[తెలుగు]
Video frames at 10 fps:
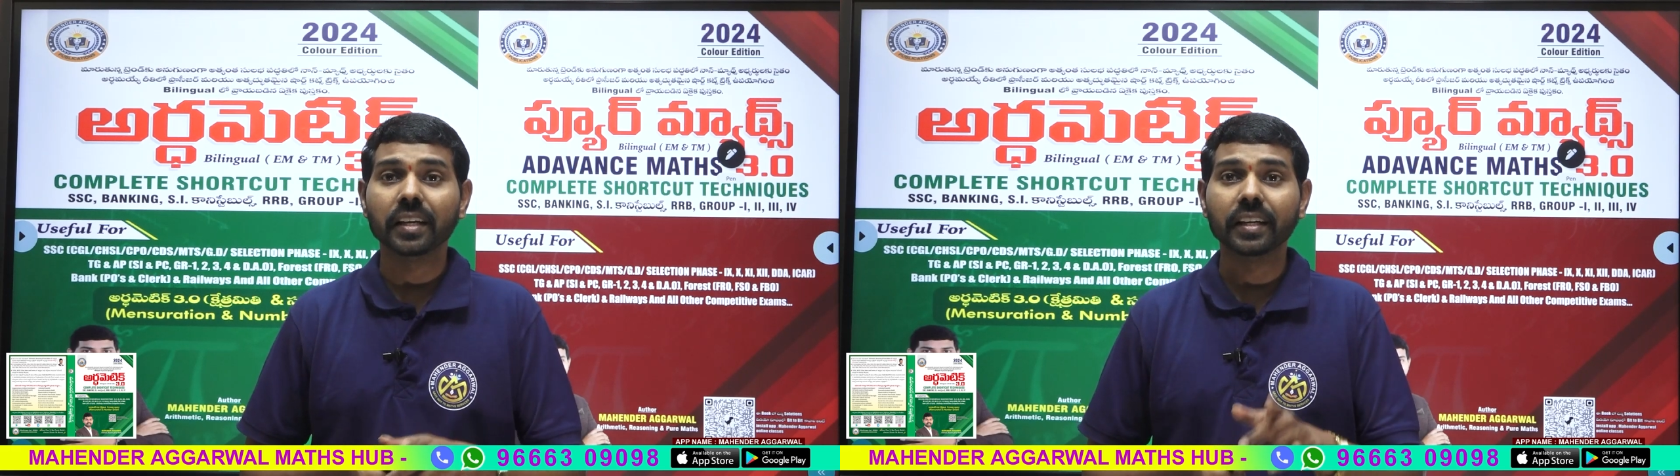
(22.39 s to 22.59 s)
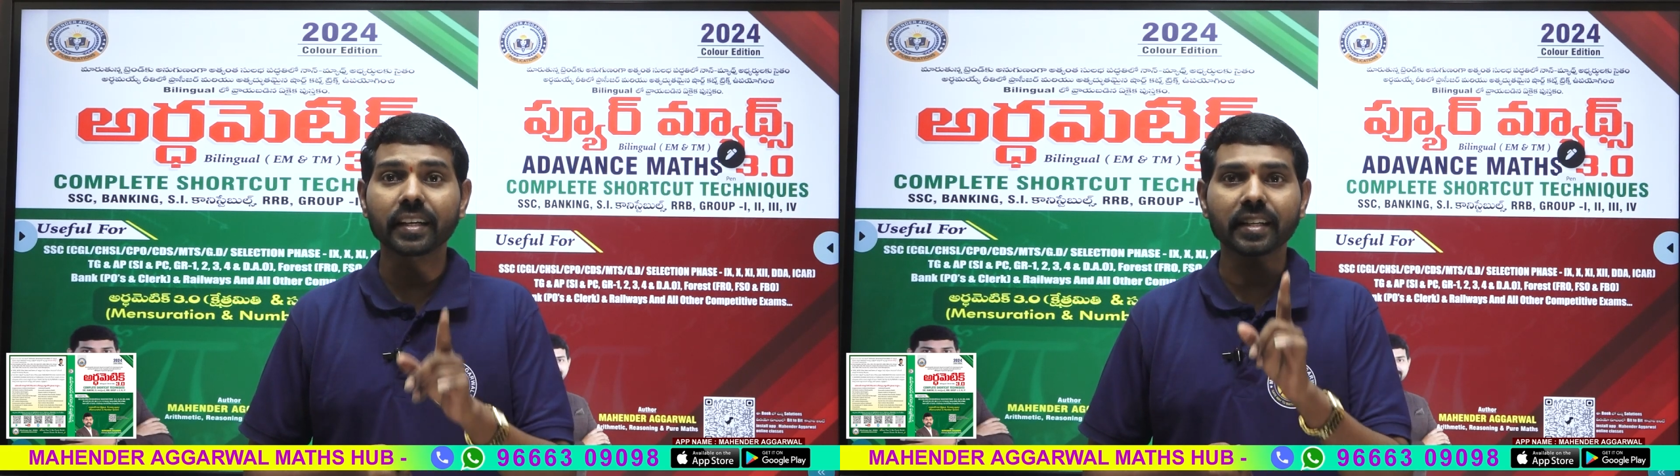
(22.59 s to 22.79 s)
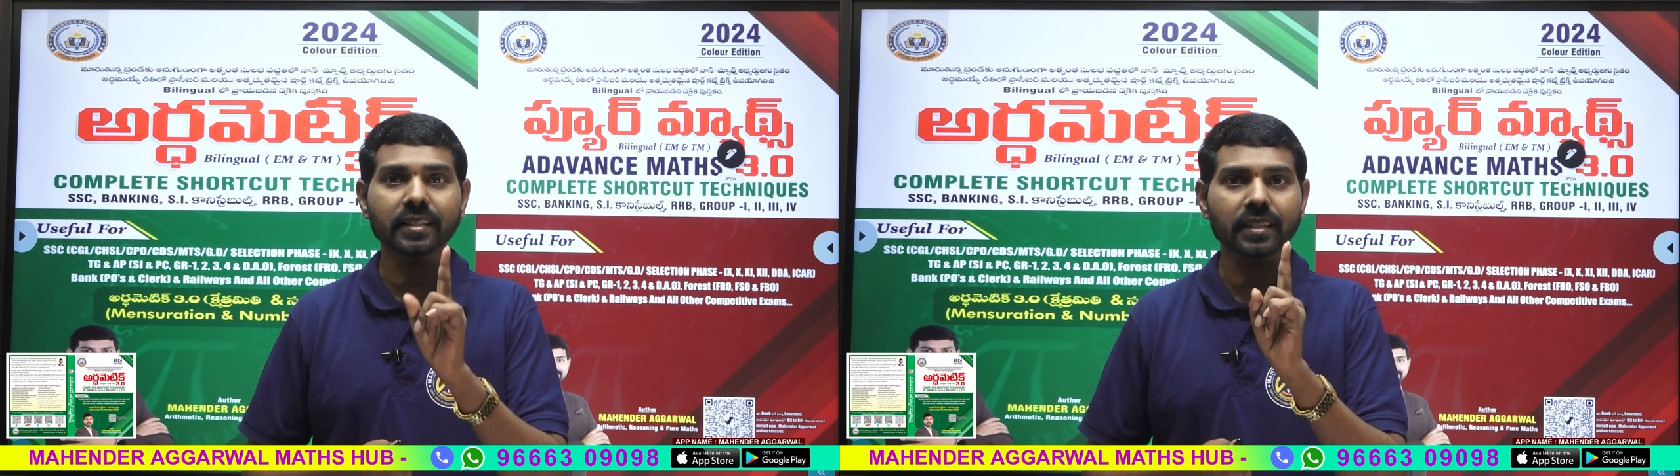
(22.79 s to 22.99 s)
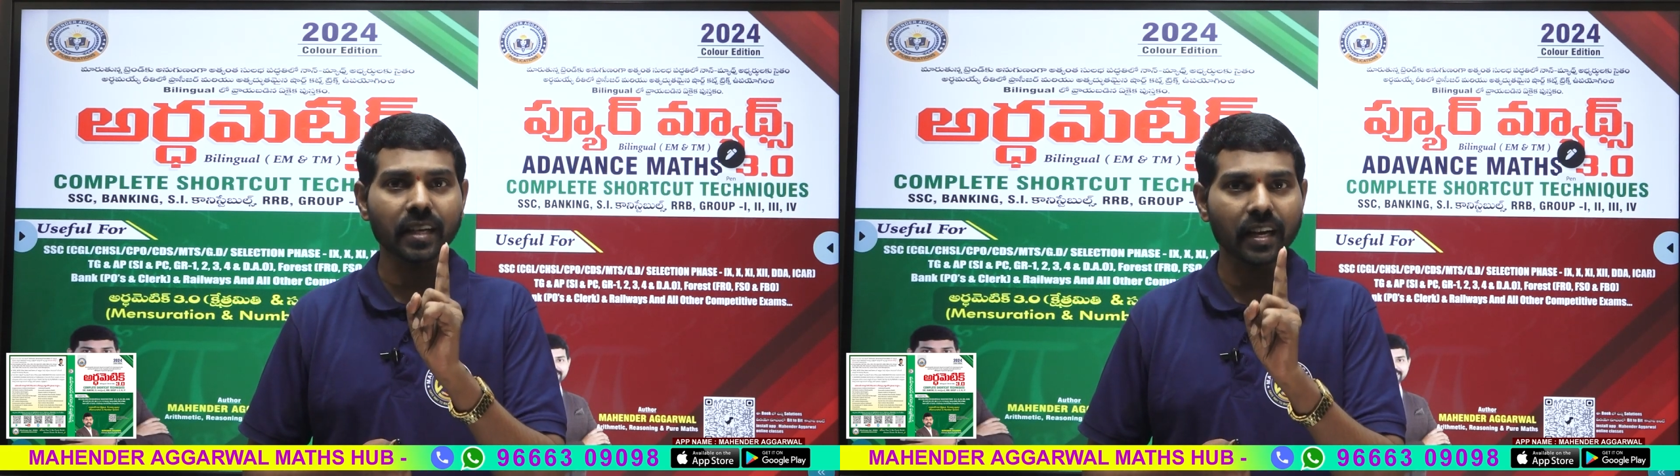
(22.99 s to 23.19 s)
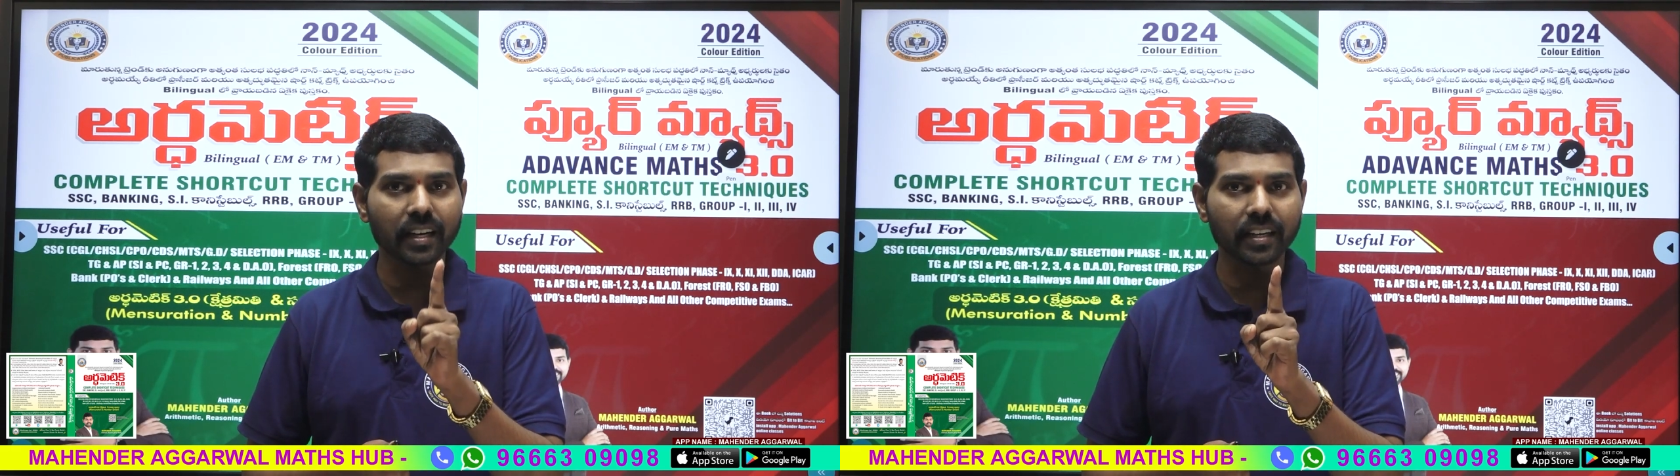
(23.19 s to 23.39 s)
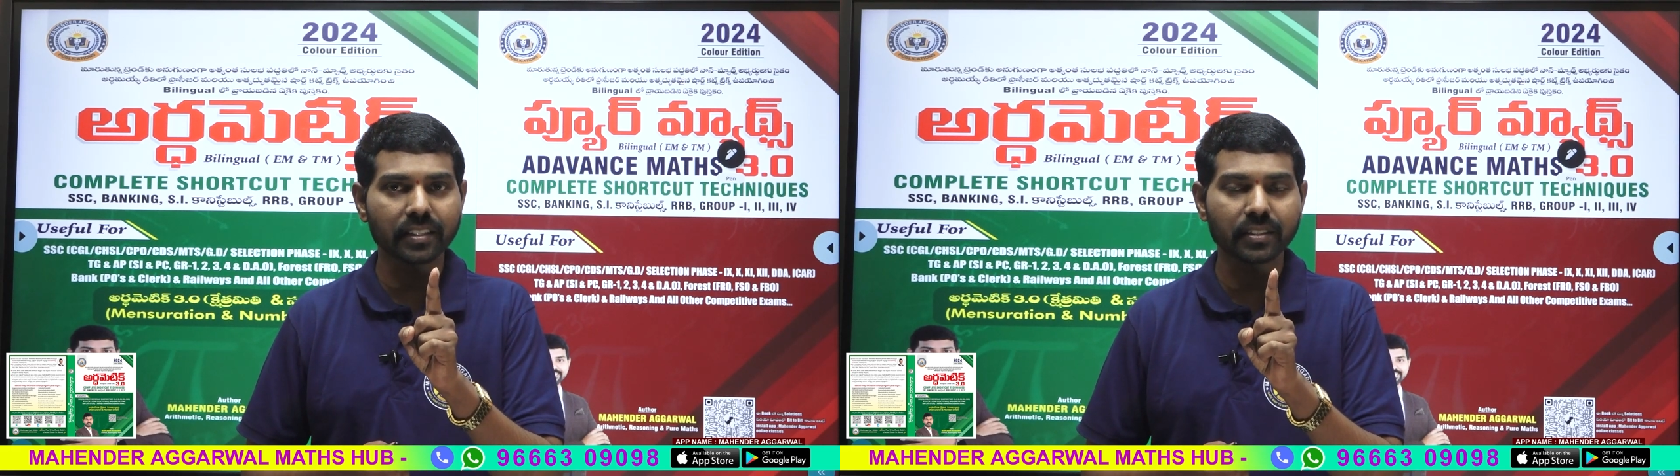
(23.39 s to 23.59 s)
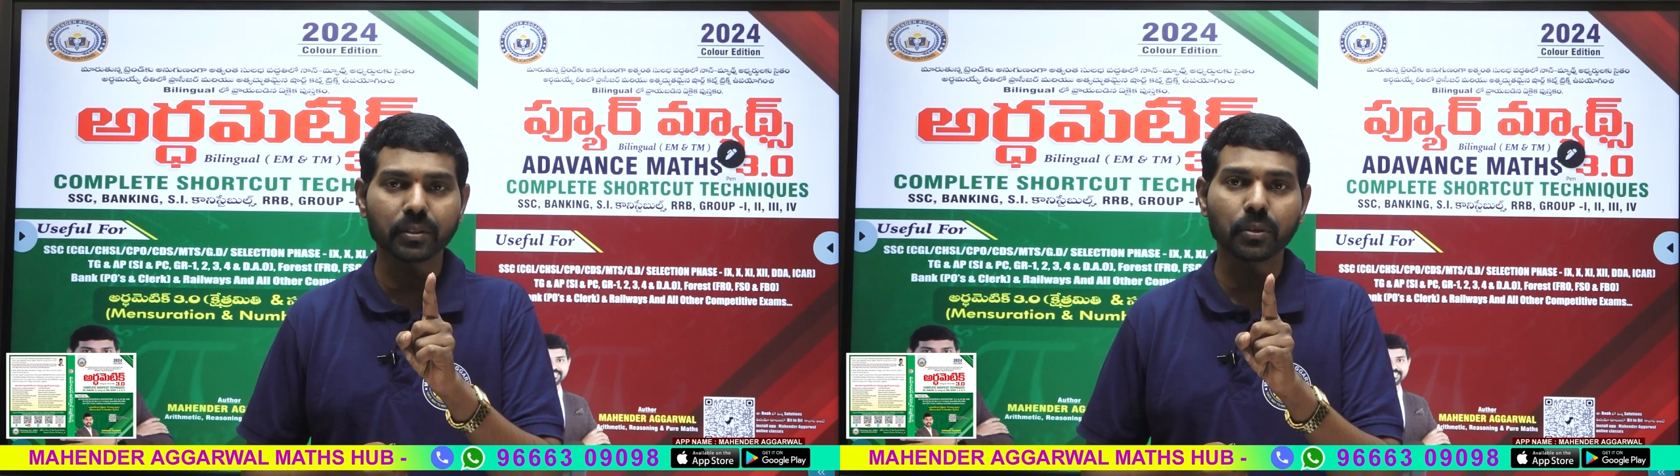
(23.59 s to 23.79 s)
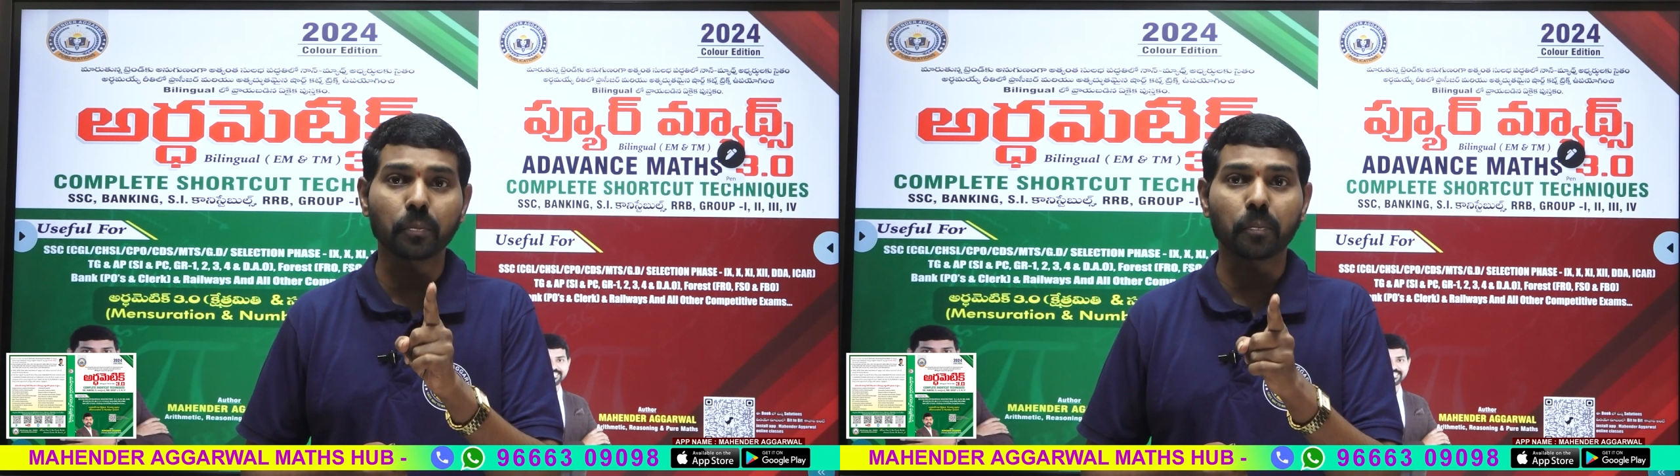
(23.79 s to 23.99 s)
ఇంట్రెస్ట్
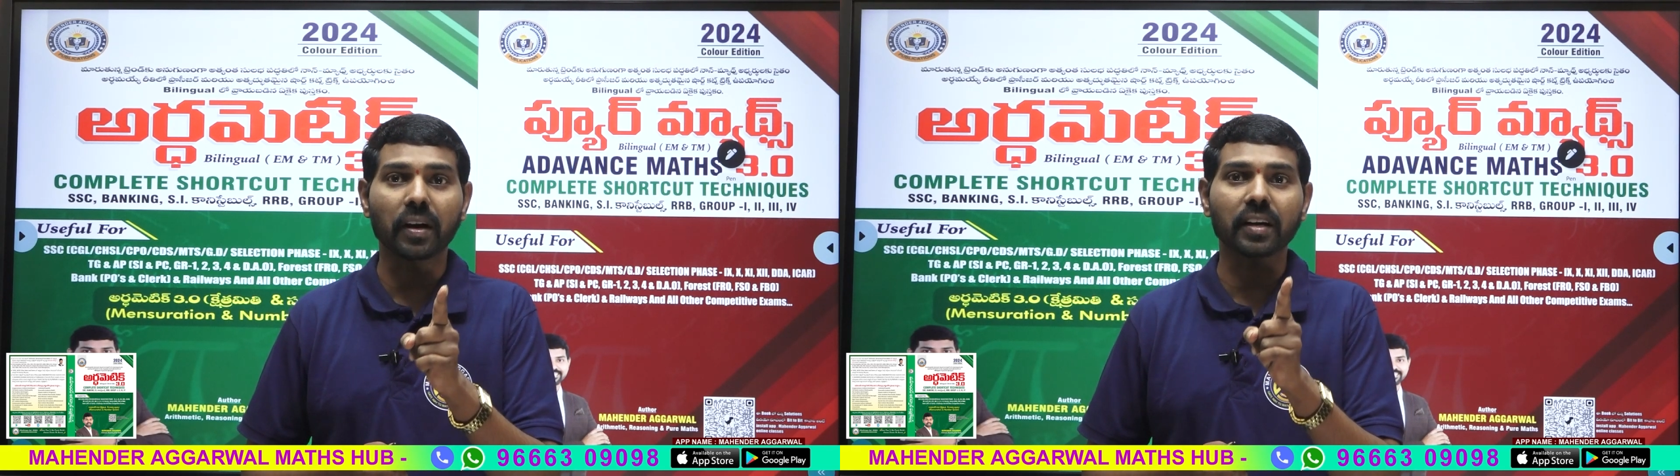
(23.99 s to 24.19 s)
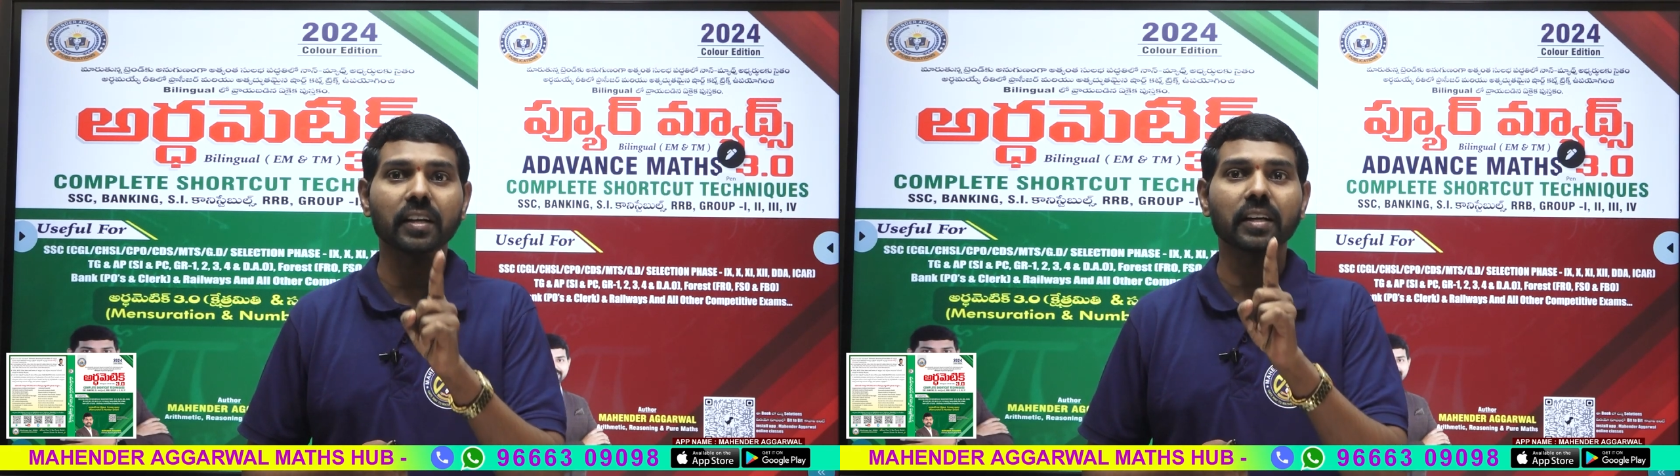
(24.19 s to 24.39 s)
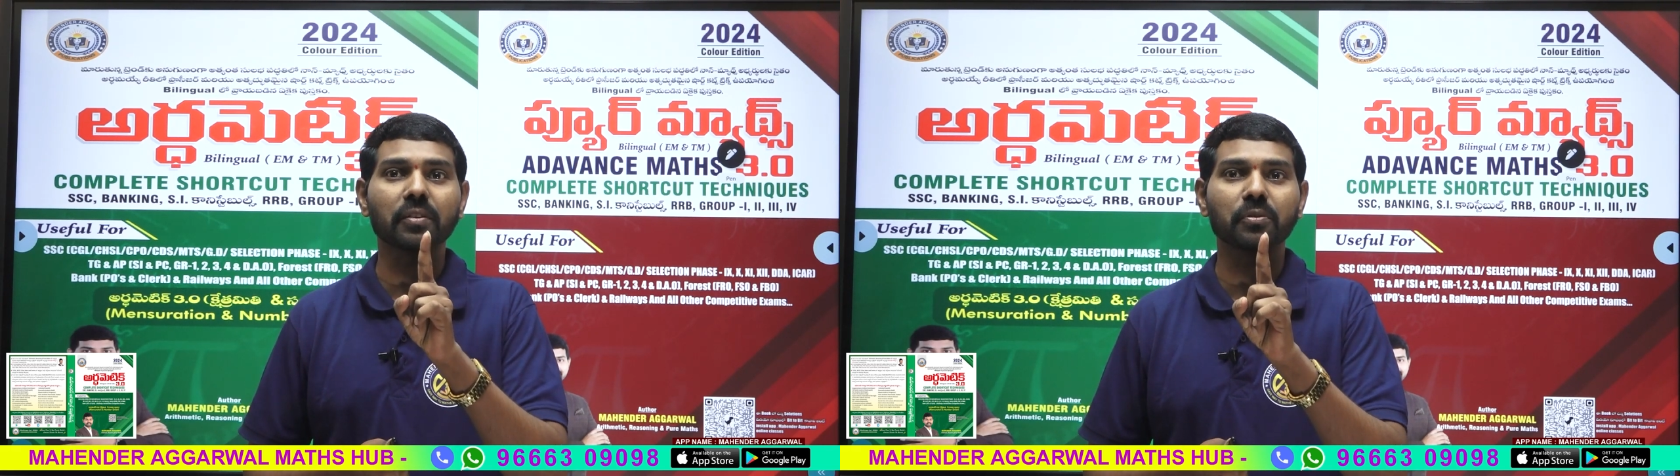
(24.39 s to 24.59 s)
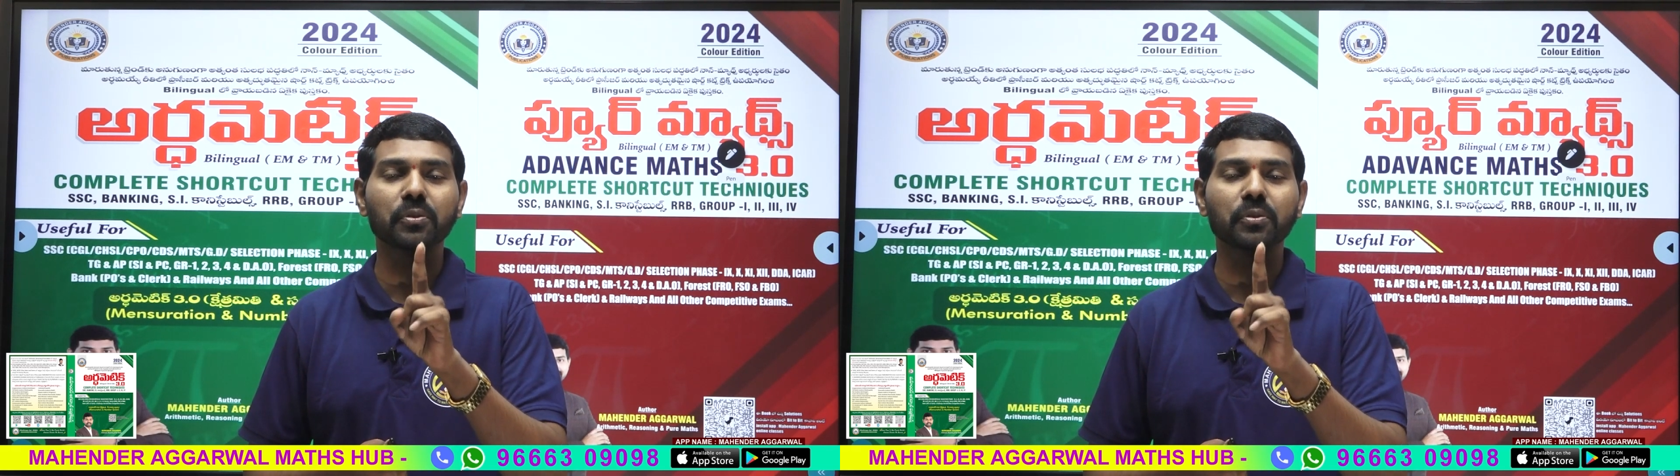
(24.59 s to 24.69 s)
క్యాండిడేట్స్తో పాటుగా